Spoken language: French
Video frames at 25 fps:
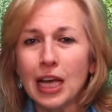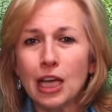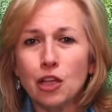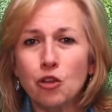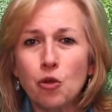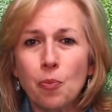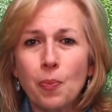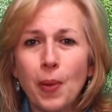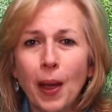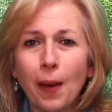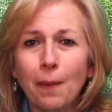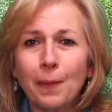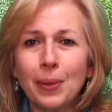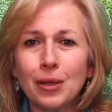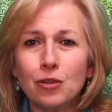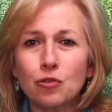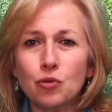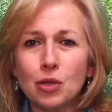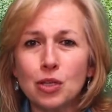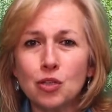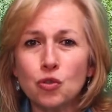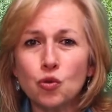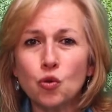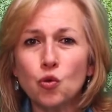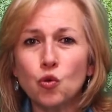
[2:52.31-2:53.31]
et de
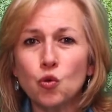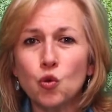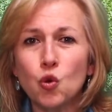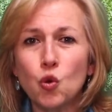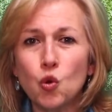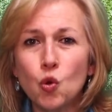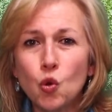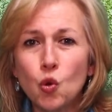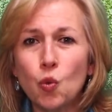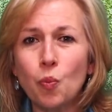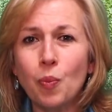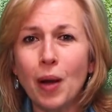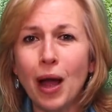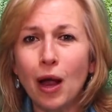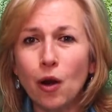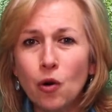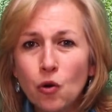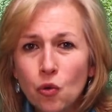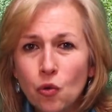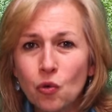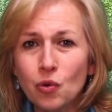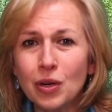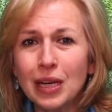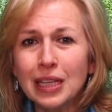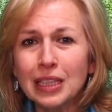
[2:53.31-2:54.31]
perpétuation de l'eau par
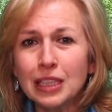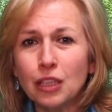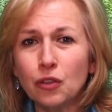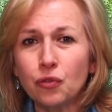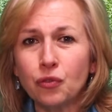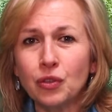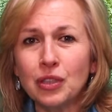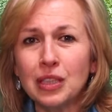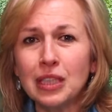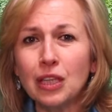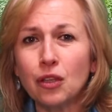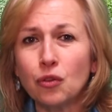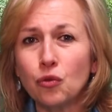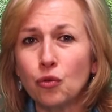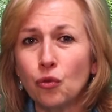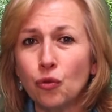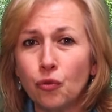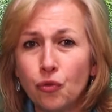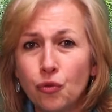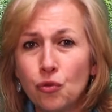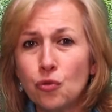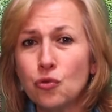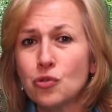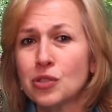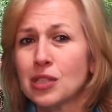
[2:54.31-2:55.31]
l'eau, l'indéfini du
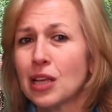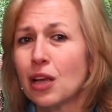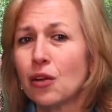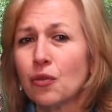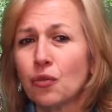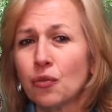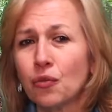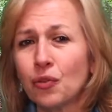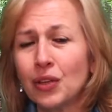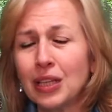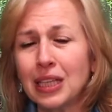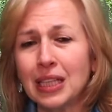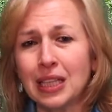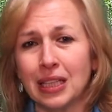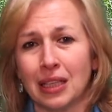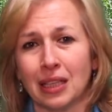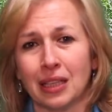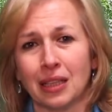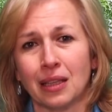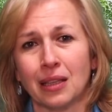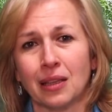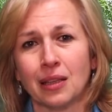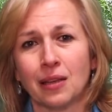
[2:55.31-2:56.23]
flux infini.